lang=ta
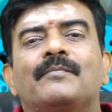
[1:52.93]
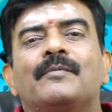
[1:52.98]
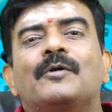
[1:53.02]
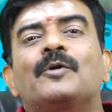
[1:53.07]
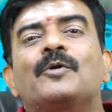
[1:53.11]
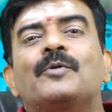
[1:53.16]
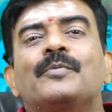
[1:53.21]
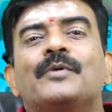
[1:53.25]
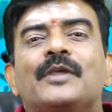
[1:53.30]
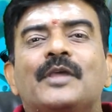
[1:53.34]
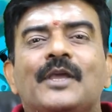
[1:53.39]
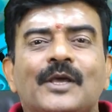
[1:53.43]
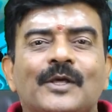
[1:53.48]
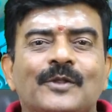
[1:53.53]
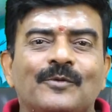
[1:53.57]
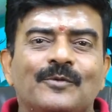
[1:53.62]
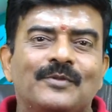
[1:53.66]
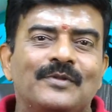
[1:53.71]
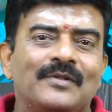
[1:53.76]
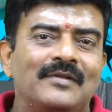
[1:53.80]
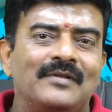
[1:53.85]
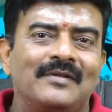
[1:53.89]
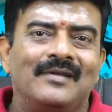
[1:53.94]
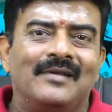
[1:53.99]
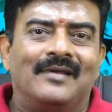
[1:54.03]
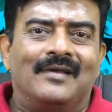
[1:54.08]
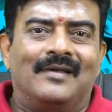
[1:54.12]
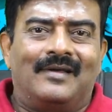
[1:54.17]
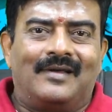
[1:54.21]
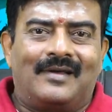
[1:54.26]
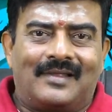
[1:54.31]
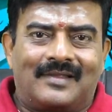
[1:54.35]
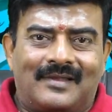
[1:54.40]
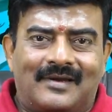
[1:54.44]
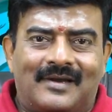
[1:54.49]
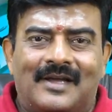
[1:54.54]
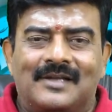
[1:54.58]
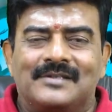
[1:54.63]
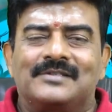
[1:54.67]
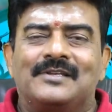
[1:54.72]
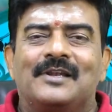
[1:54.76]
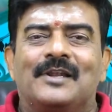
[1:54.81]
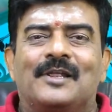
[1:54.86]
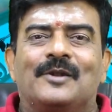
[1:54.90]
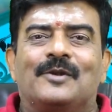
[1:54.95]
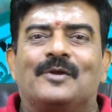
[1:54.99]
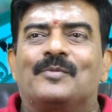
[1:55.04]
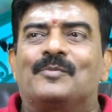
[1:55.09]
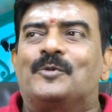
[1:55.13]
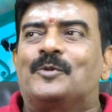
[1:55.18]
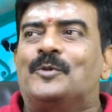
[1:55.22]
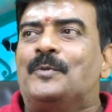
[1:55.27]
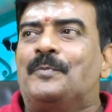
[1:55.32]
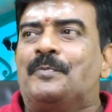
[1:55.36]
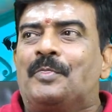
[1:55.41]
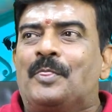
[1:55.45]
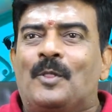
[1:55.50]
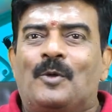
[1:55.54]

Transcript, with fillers: மற்றும் கேது வந்து அந்த ராசியிலே இருக்கும்போது